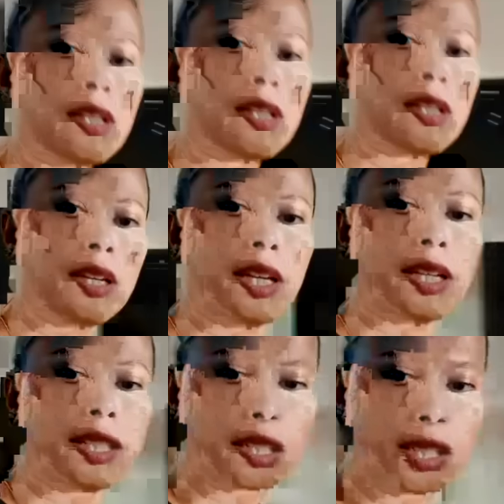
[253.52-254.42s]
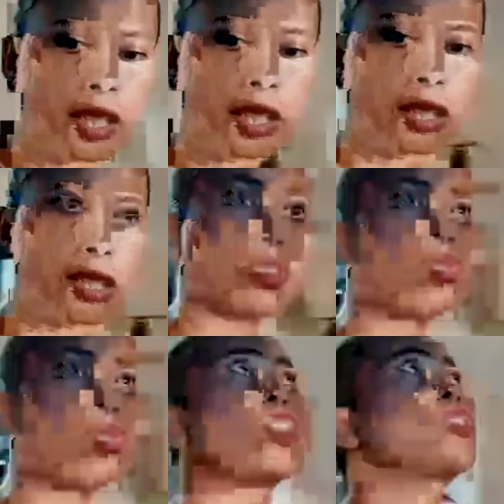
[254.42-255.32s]
Oh. Ini sini
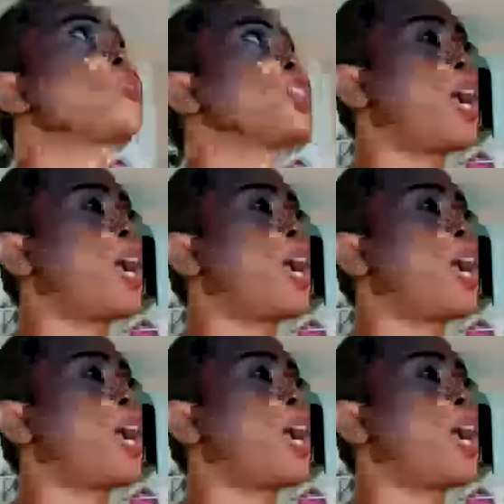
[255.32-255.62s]
itunya